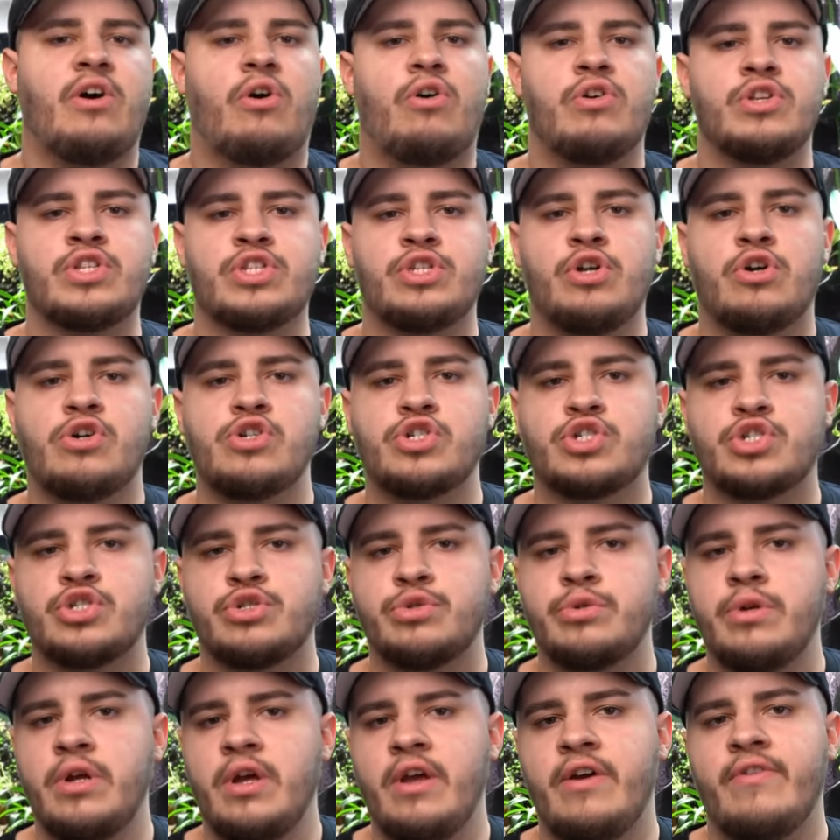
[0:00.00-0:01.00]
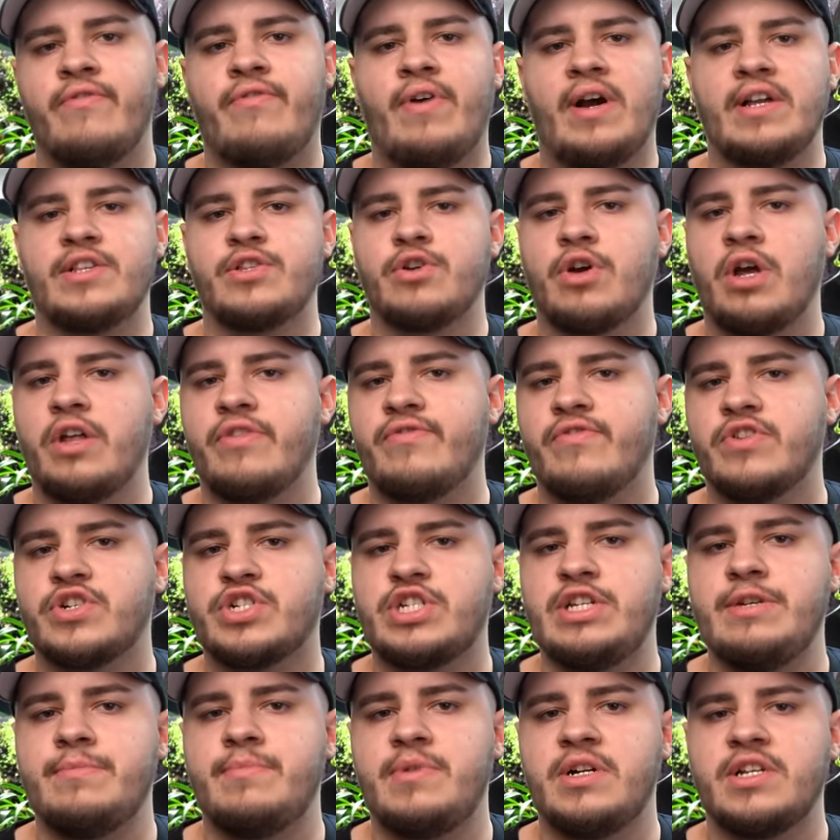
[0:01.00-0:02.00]
austauschen. Falls noch etwas
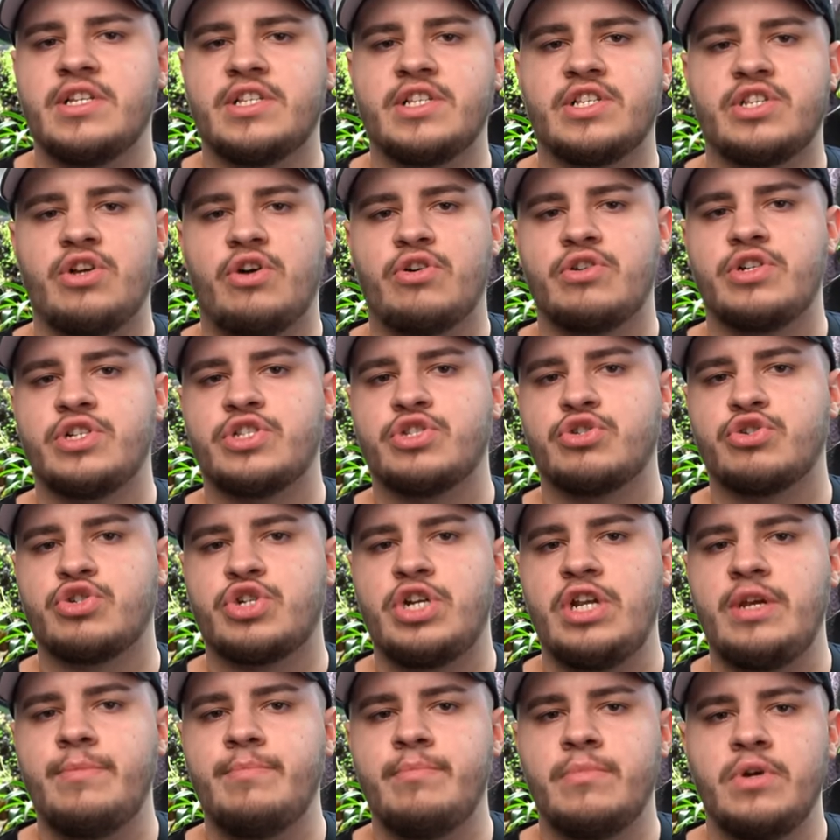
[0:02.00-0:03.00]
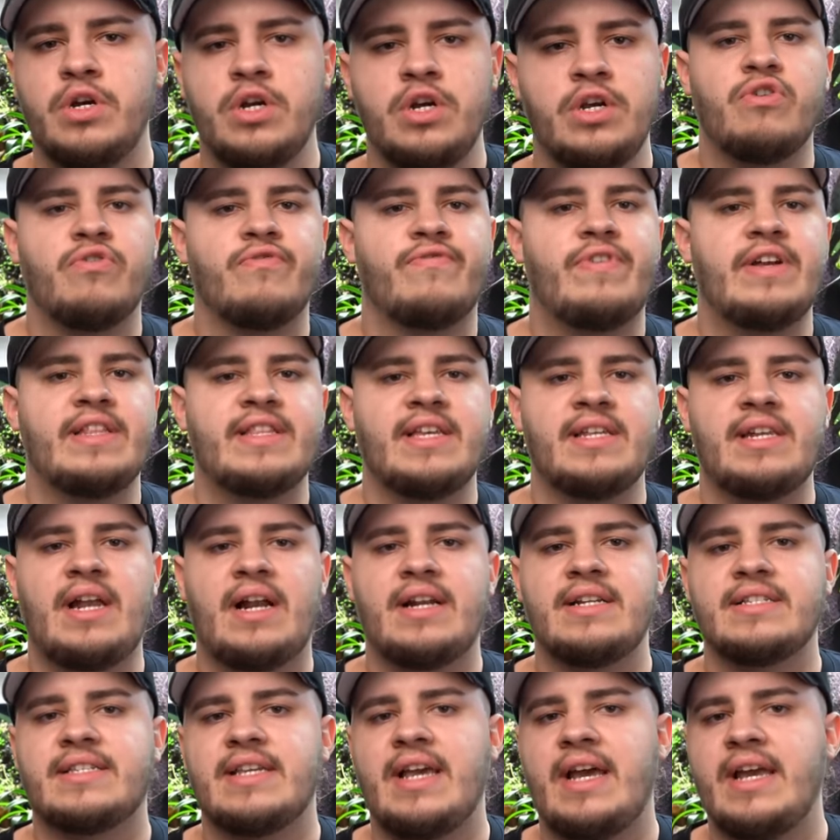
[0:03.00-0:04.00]
schimmelt, ist es auch nicht so schlimm. Und wenn dann
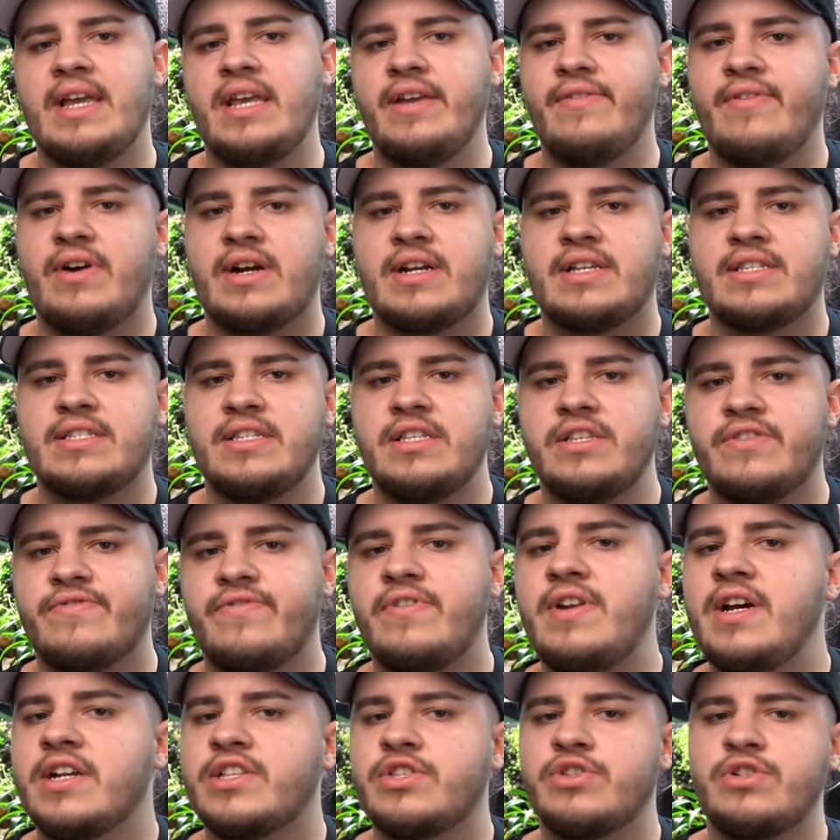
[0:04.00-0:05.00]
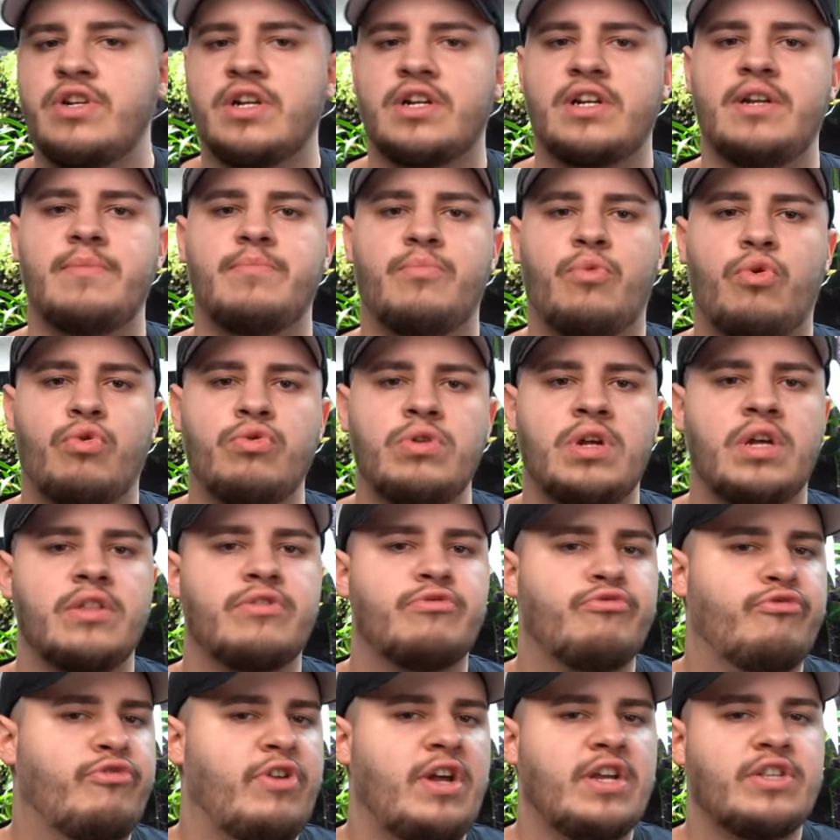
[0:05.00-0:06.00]
alles eingewachsen ist, vielleicht so nach einem
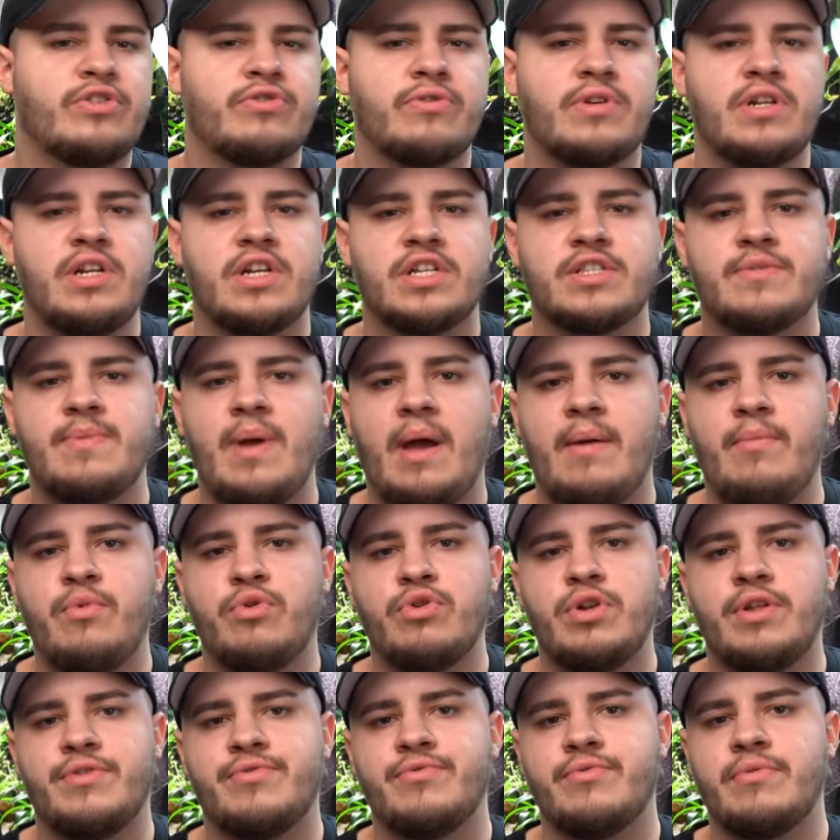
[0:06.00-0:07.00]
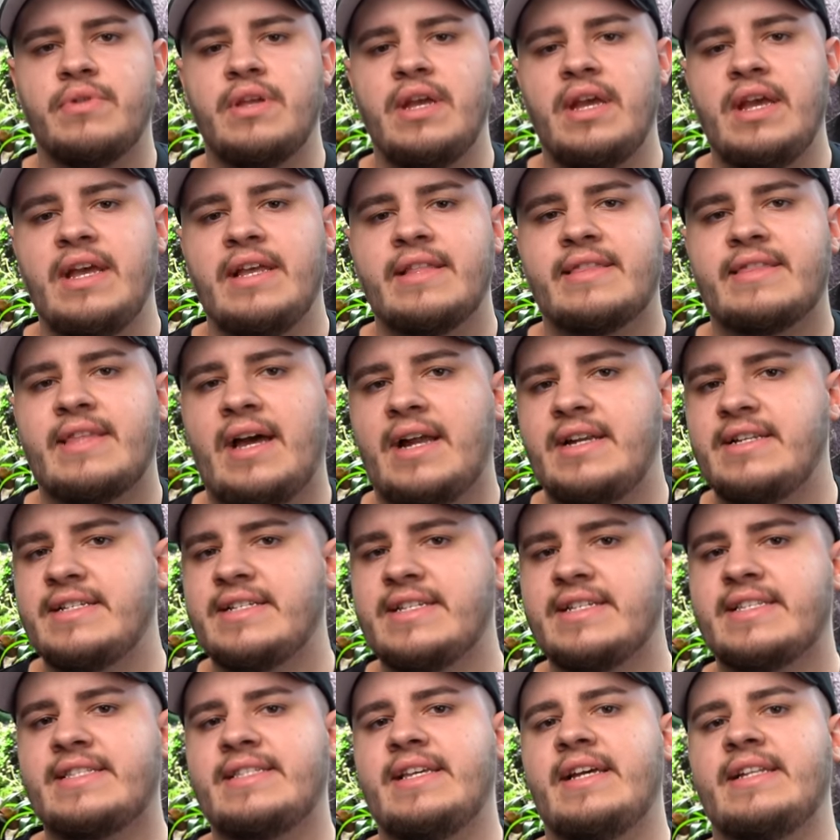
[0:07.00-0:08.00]
Monat, vielleicht sogar nach zwei Monaten, dann ist
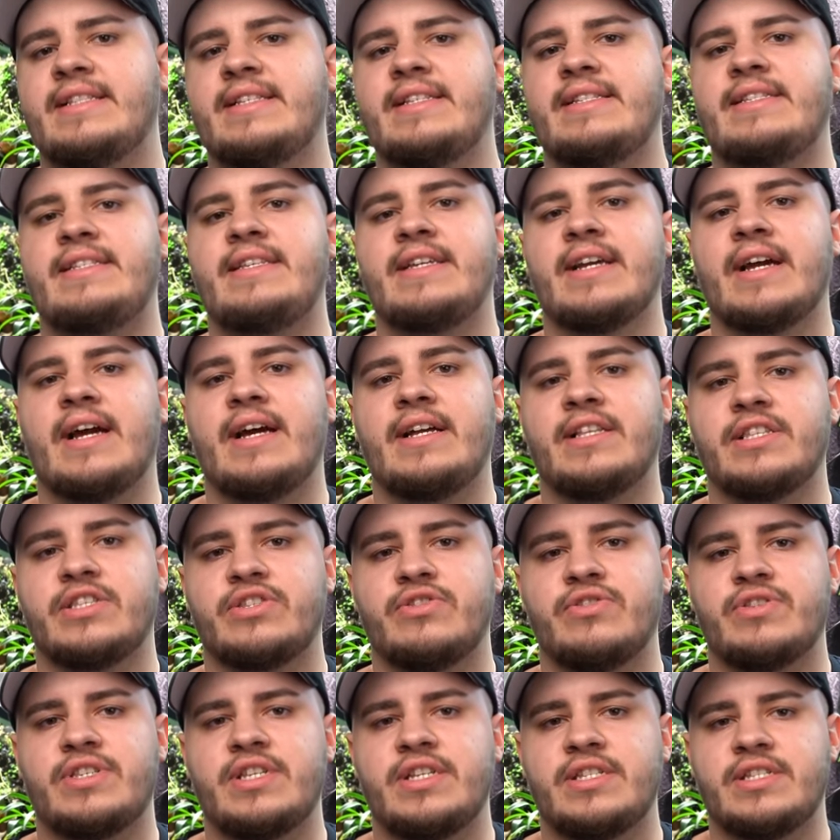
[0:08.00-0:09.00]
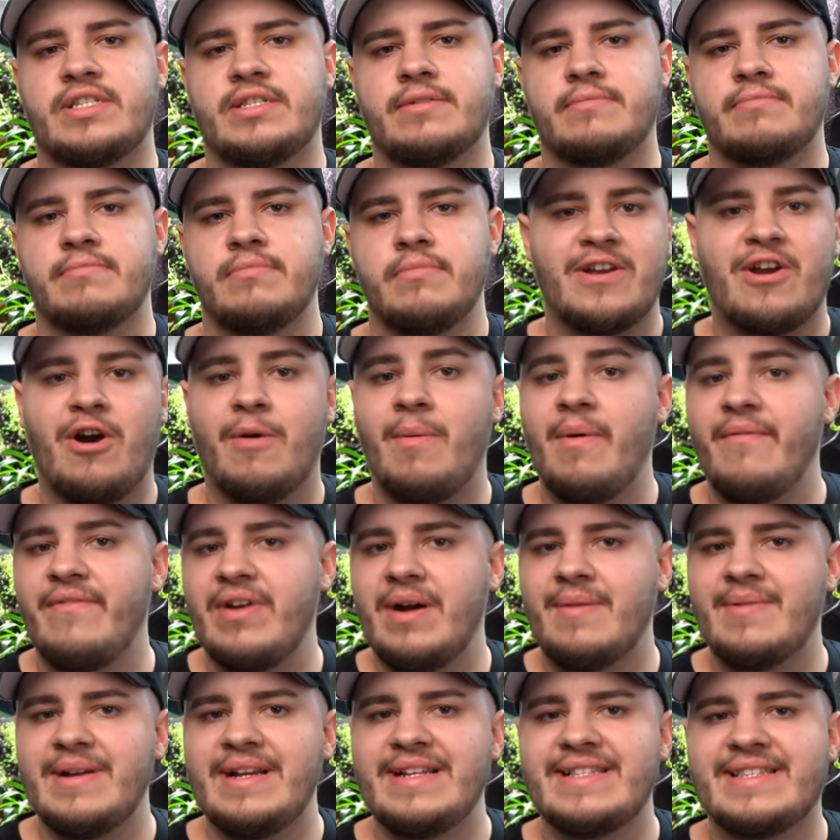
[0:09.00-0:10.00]
es Zeit, die Tiere einzusetzen. Kommen
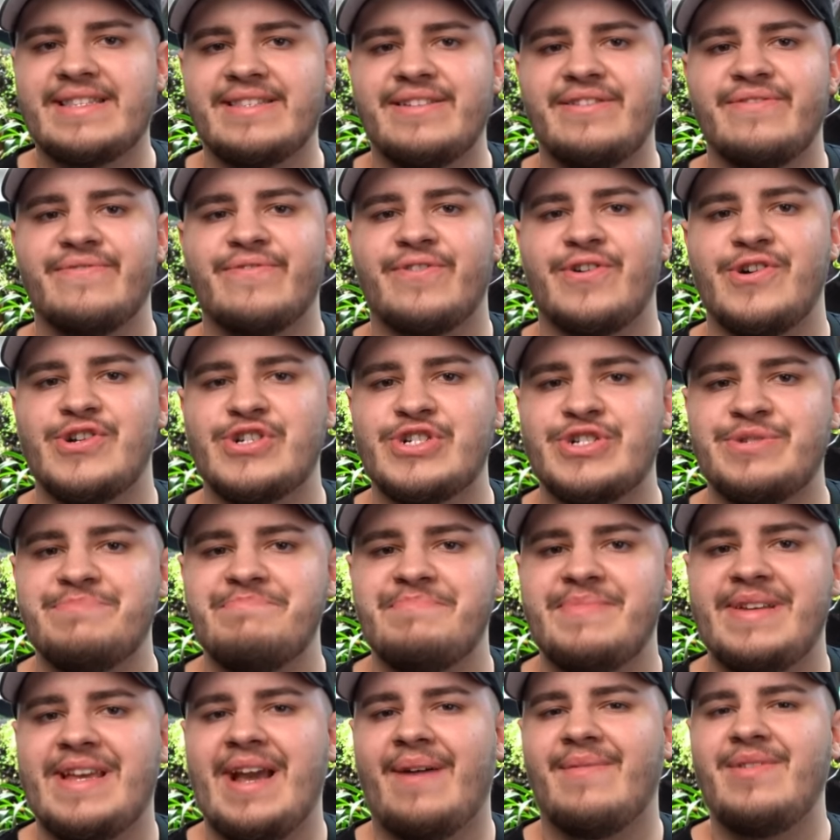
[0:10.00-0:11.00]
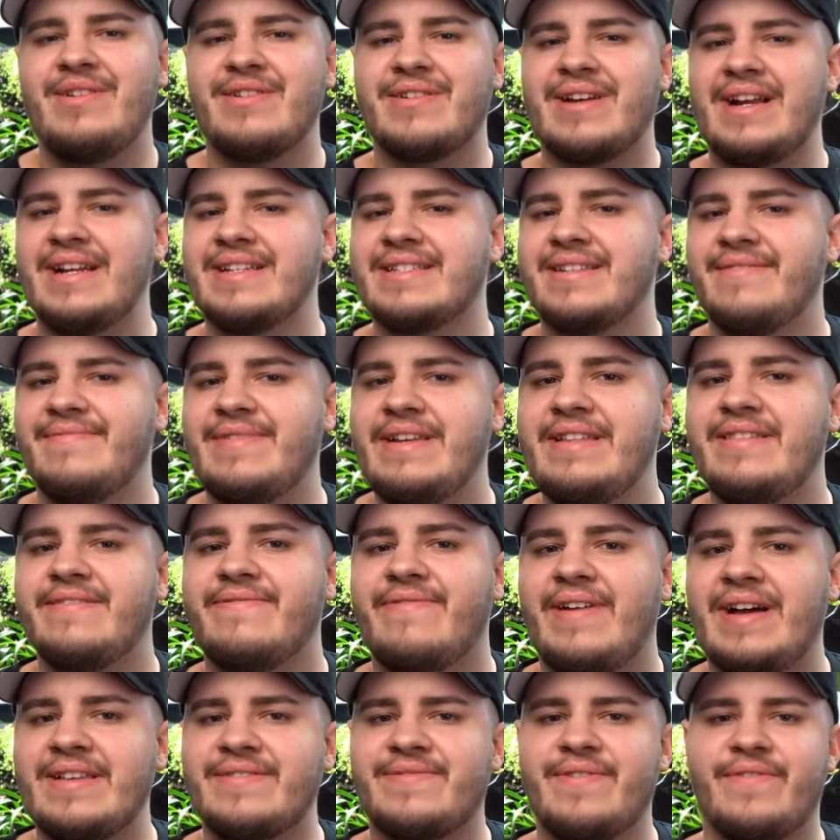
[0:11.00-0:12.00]
wir aber jetzt zu den Fröschen. Ich habe ja noch gar nicht erwähnt,
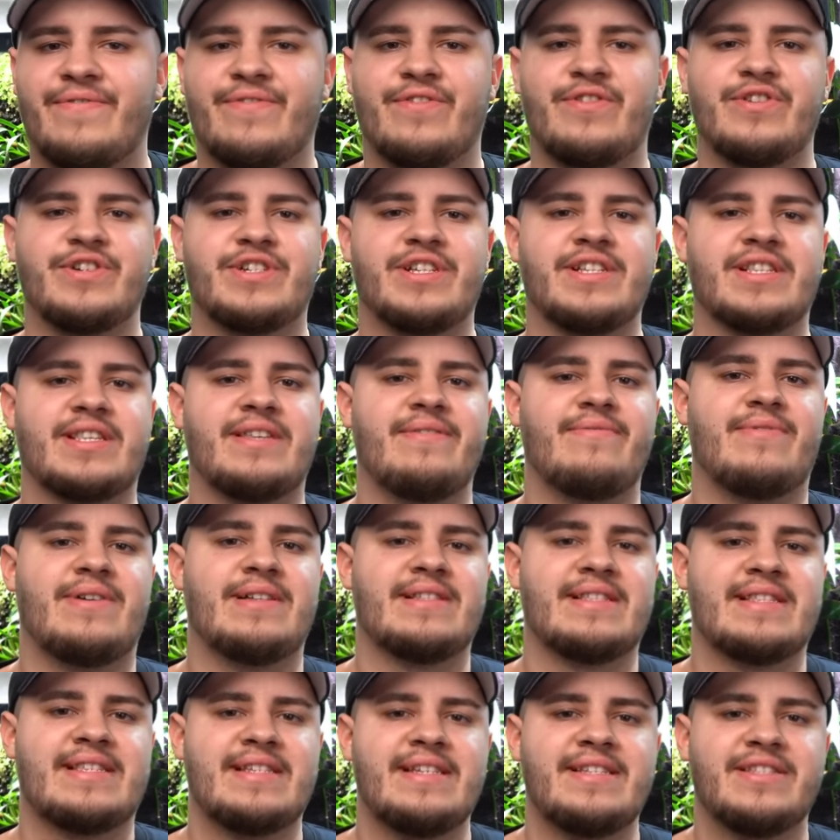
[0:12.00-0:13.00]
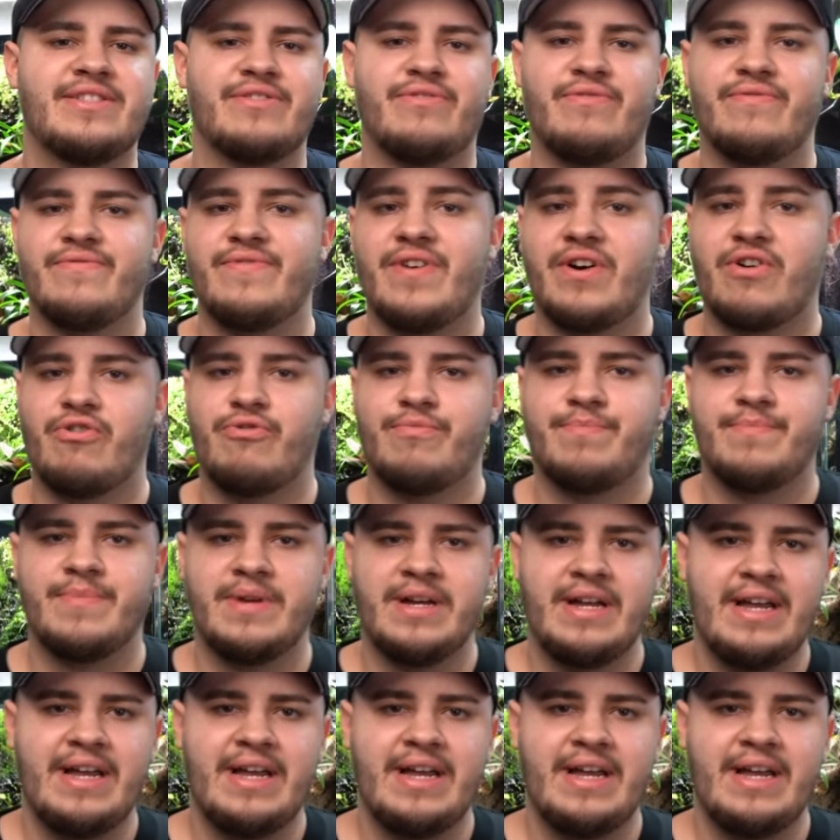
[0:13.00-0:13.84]
was für Frösche es geworden sind und warum.